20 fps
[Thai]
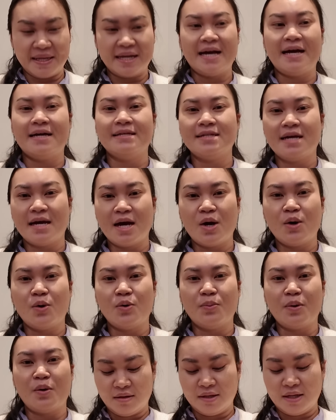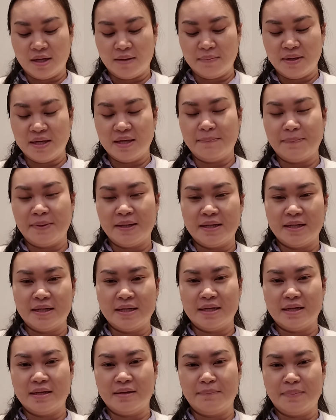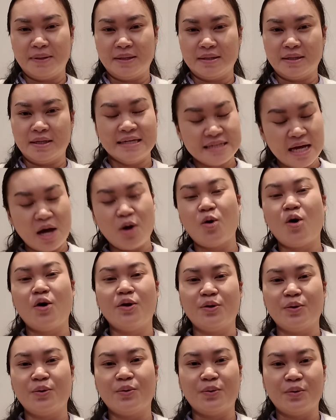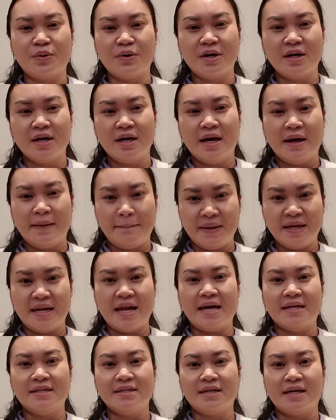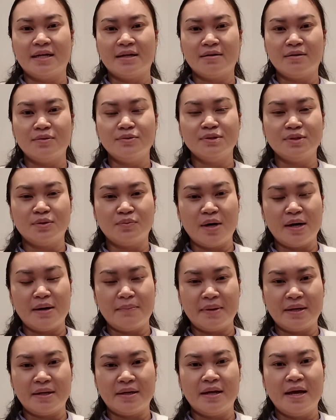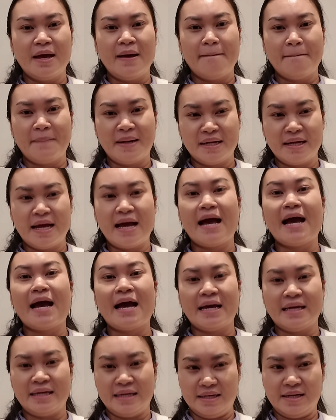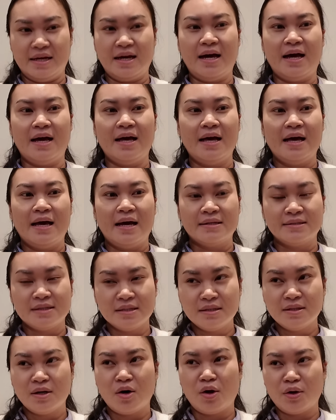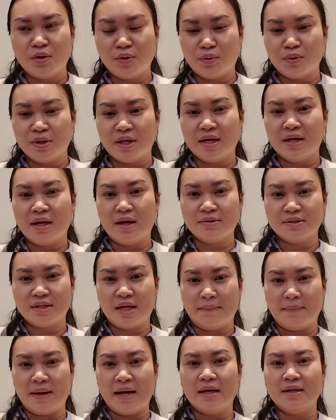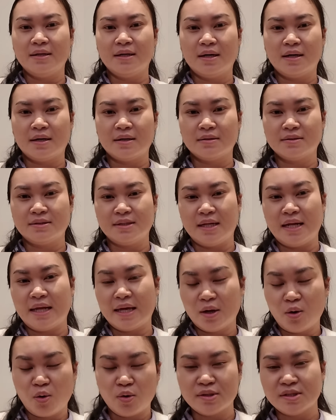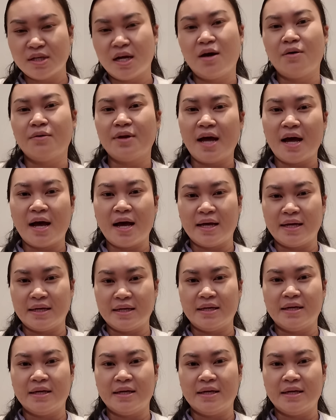บเป็นค่าเช่าตอนนี้มีเป็นเปิดให้เช่าคอนโดเป็นรายเดือนก็รู้สึกว่ามันมันง่ายค่ะซึ่งคอนโดเนี้ยเราสามารถเลือกซีเล็กคนเช่าได้